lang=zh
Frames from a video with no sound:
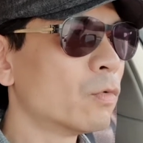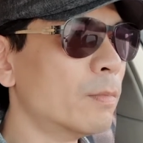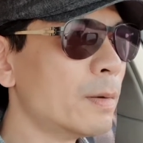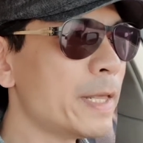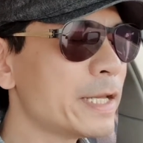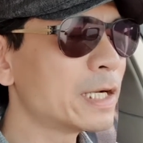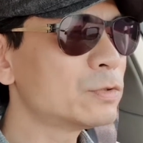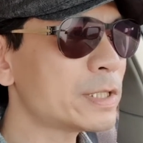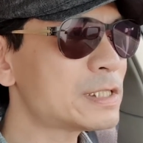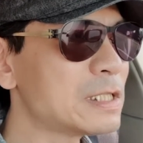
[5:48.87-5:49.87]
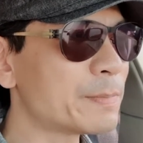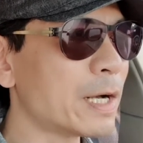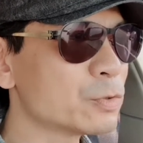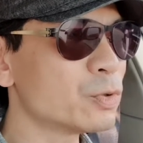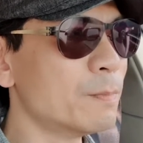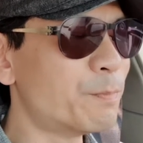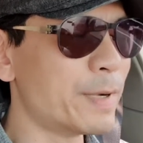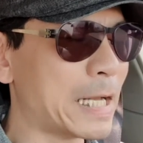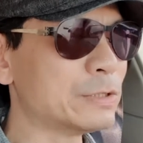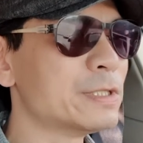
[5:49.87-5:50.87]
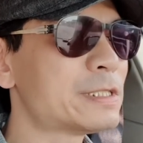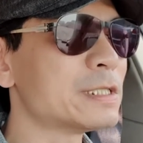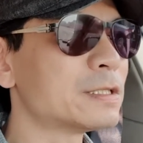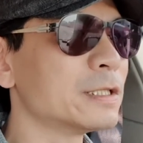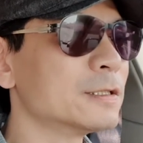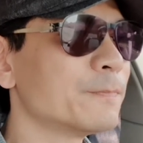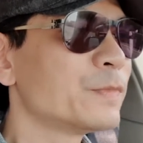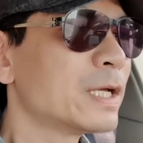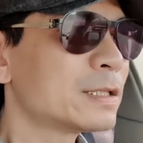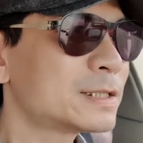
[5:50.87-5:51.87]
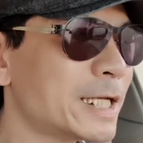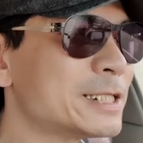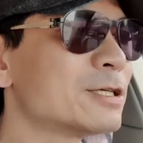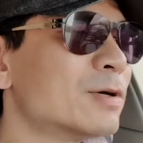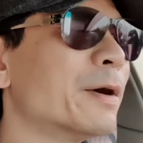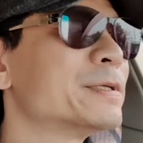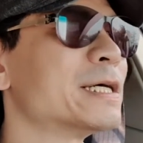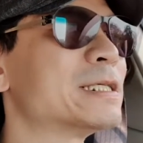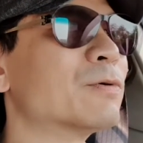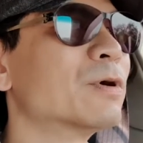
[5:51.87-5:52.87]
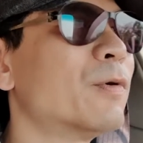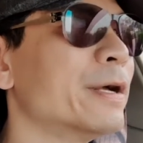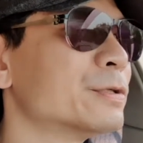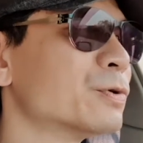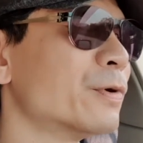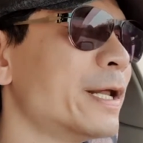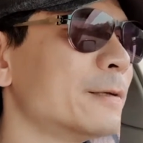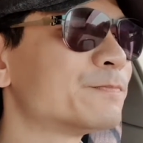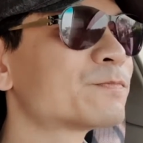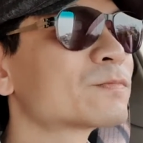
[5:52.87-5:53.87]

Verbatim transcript: 我们每个人对自己的标准本来就是自己定的，但是后来我想想，我的话又说回来。